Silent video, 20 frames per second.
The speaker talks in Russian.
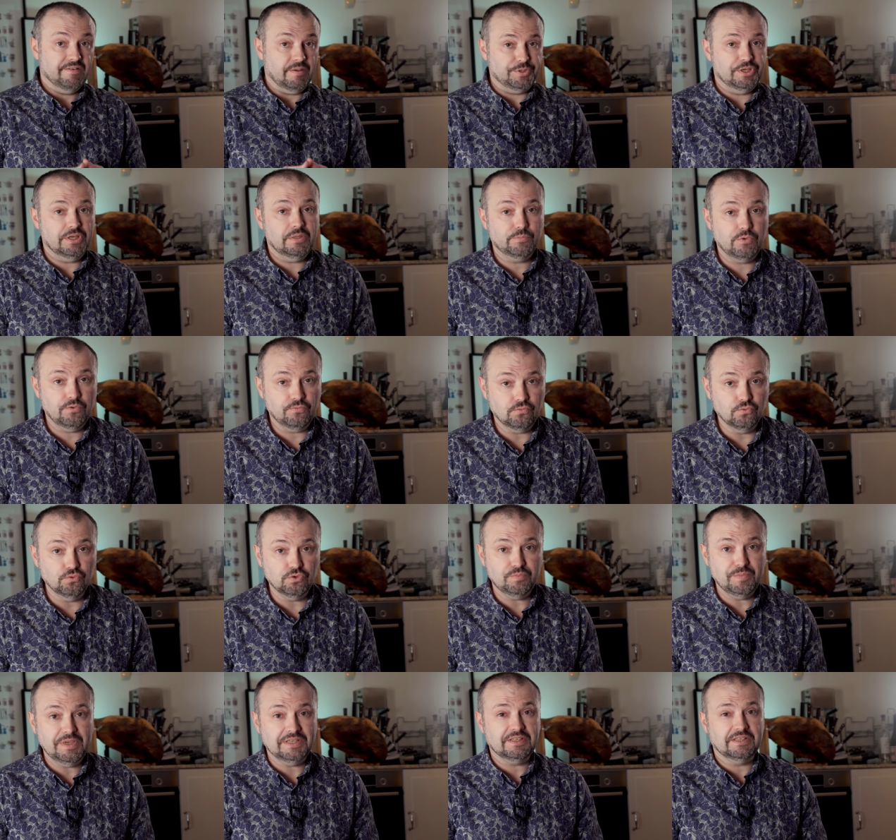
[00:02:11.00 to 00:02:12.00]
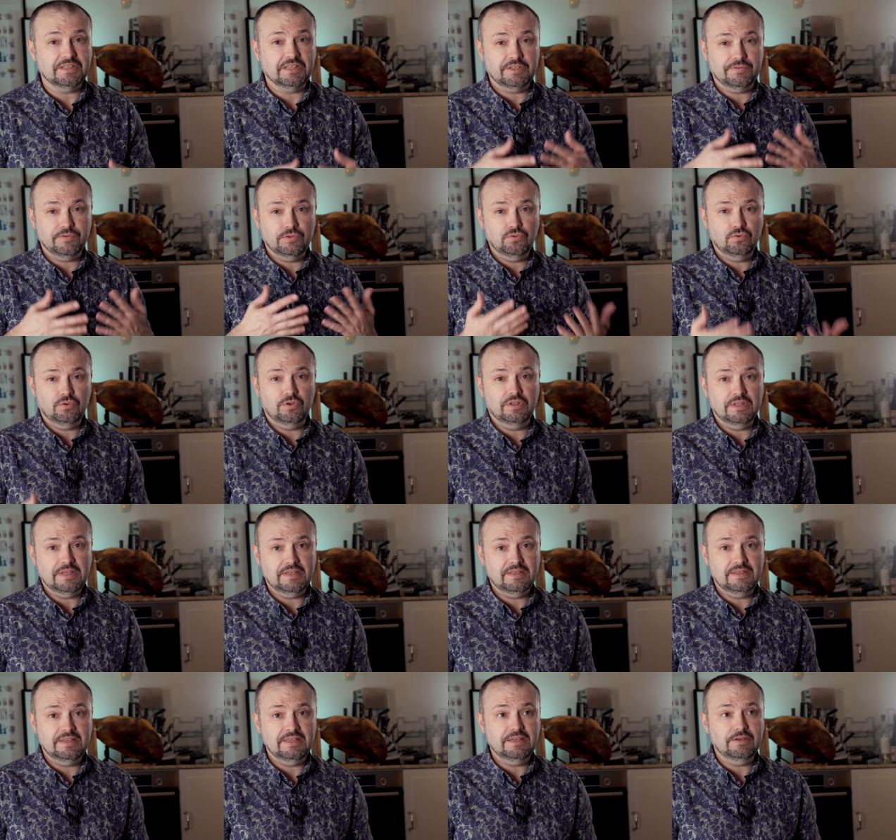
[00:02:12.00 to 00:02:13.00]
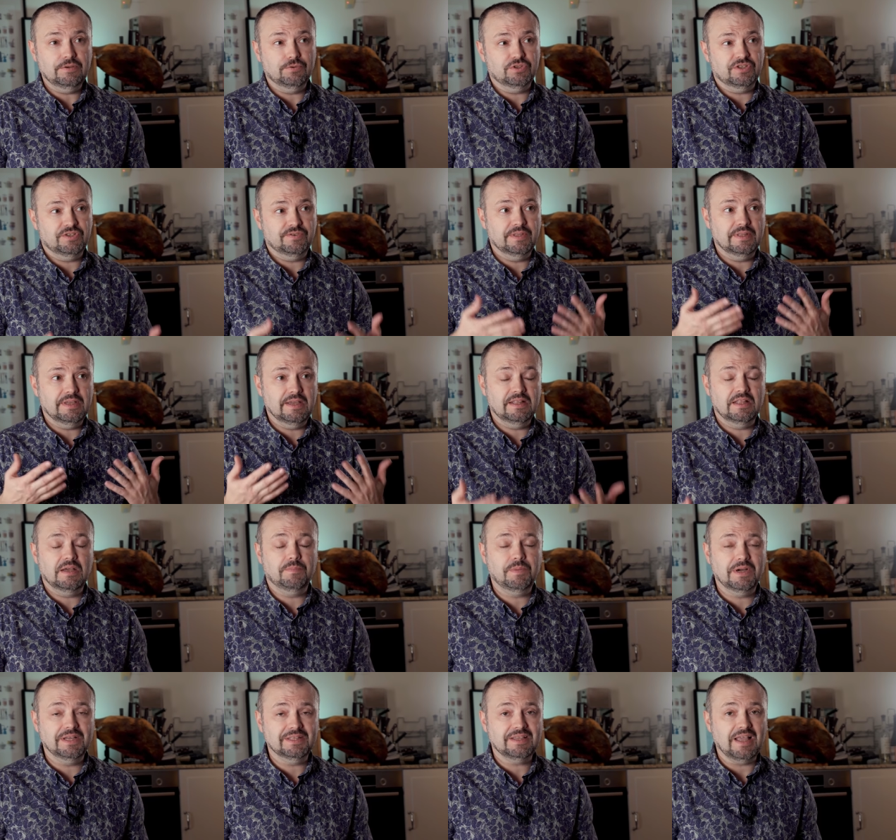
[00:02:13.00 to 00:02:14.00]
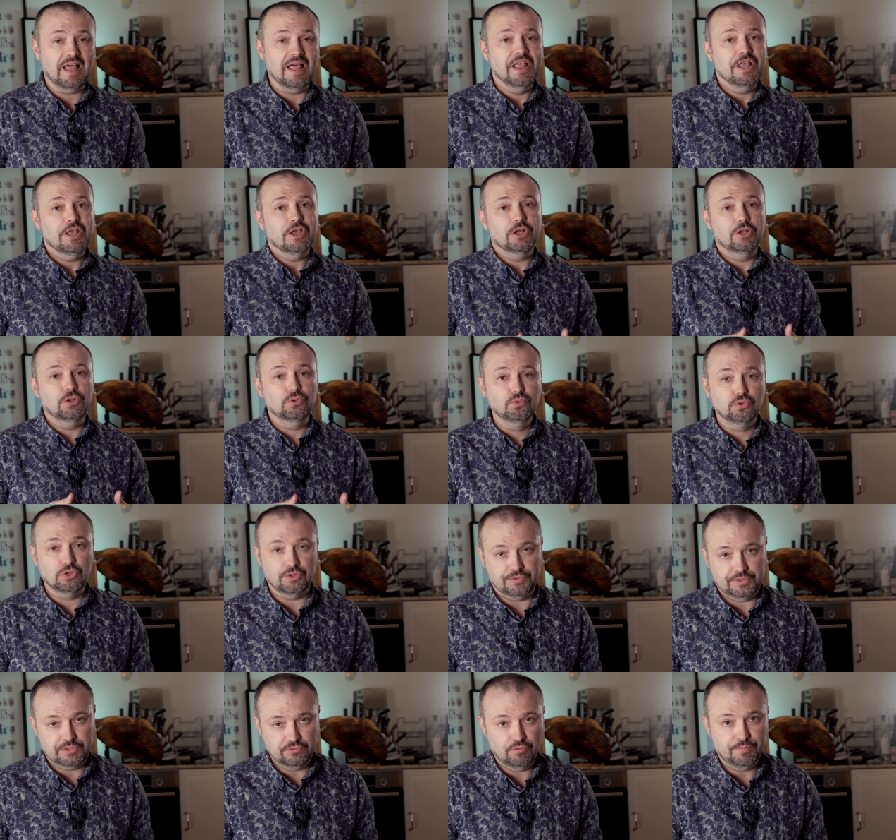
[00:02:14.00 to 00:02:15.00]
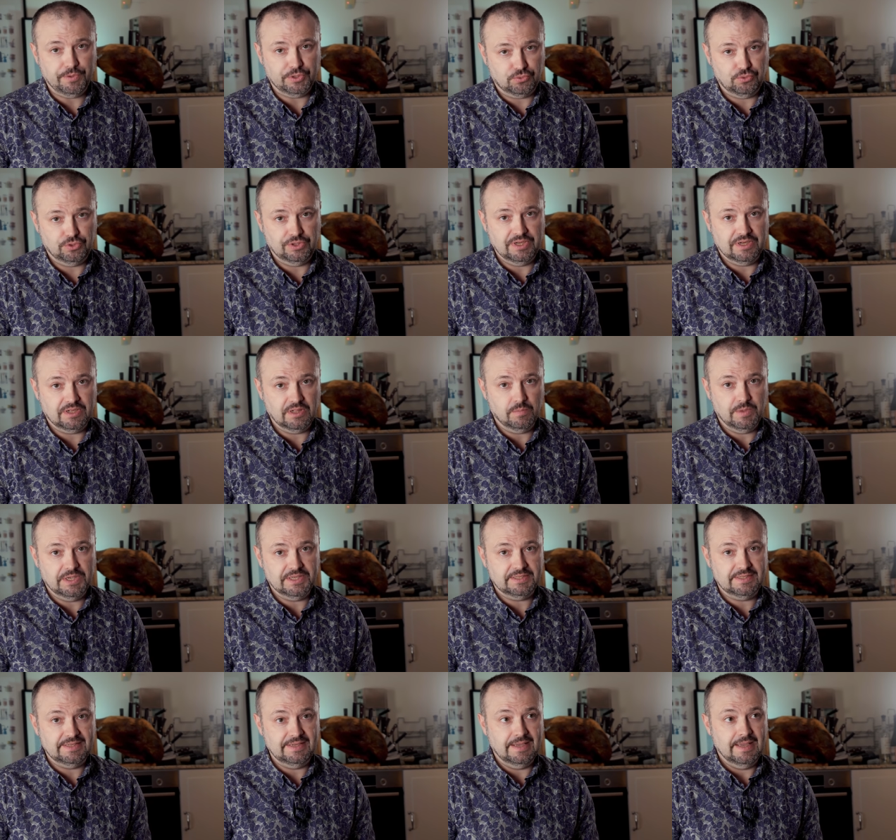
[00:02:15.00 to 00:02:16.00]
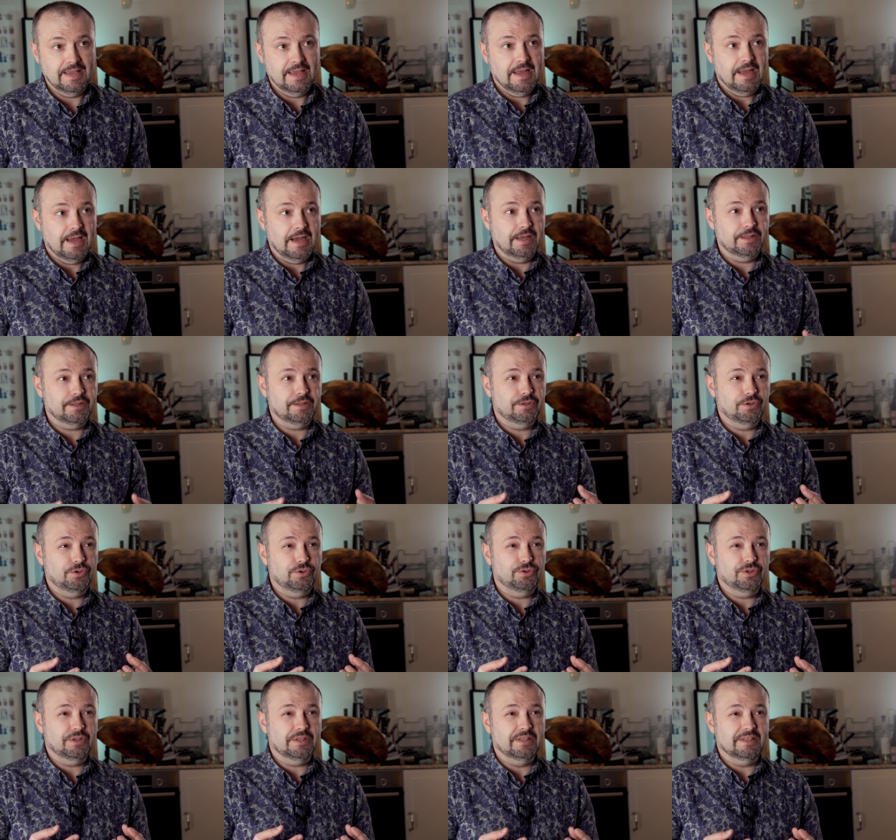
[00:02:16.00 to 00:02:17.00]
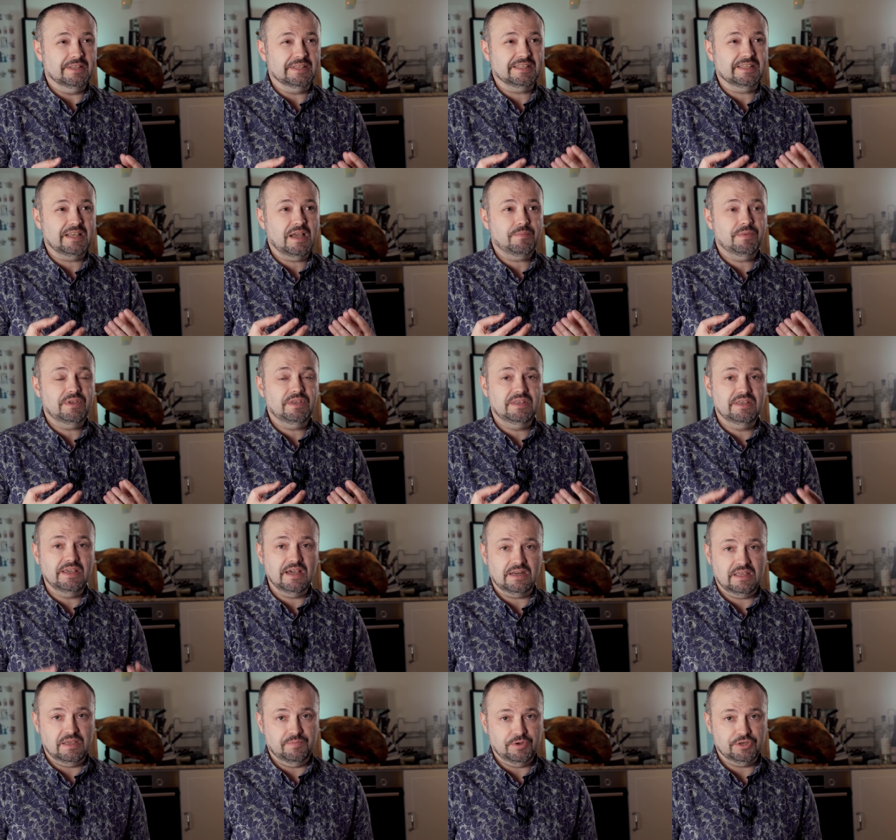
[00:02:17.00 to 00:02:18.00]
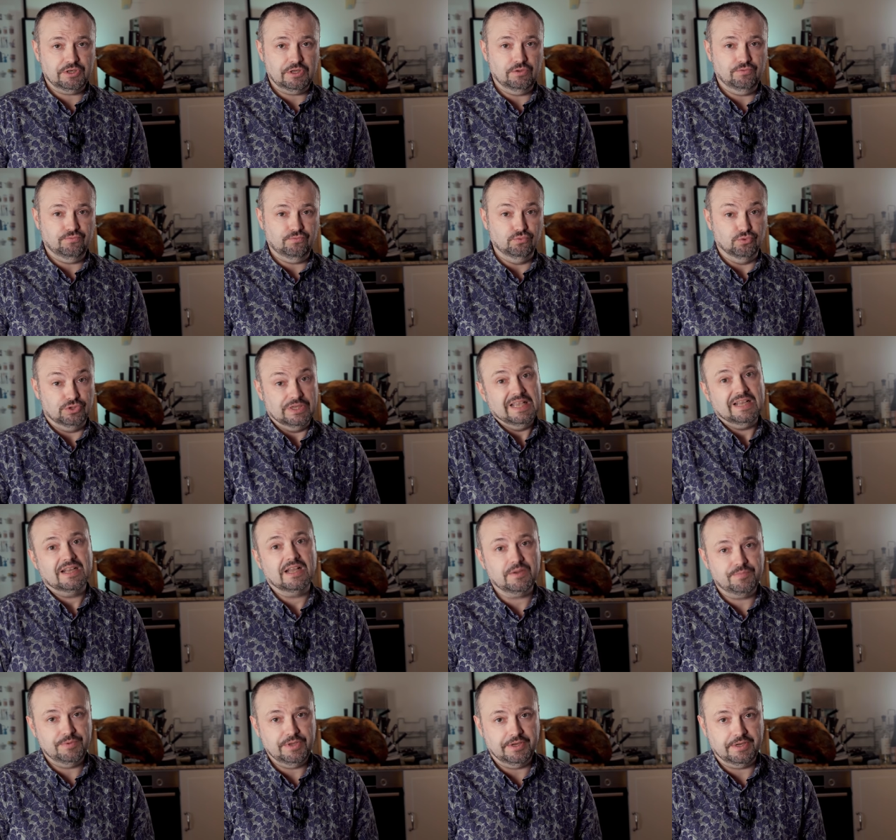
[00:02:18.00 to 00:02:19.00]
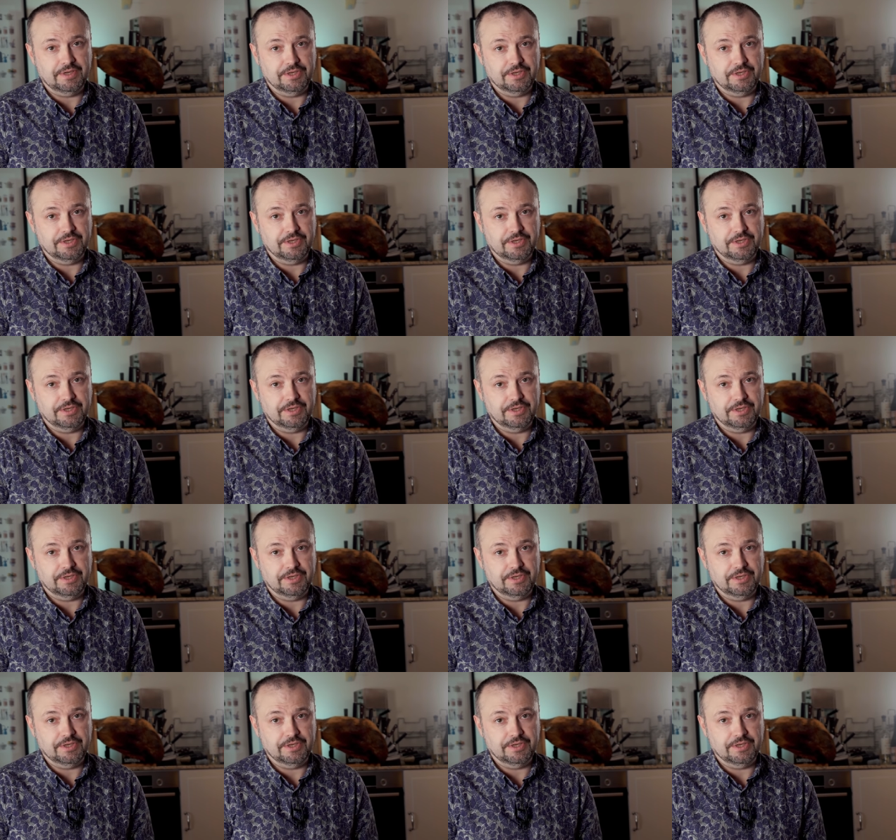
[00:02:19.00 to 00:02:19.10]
Вообще, на мой вкус, мясо со свиной ноги, вот свиная лопатка, лучше всего подходит для колбасы. Она дает самый яркий, пожалуй, вкус, как мне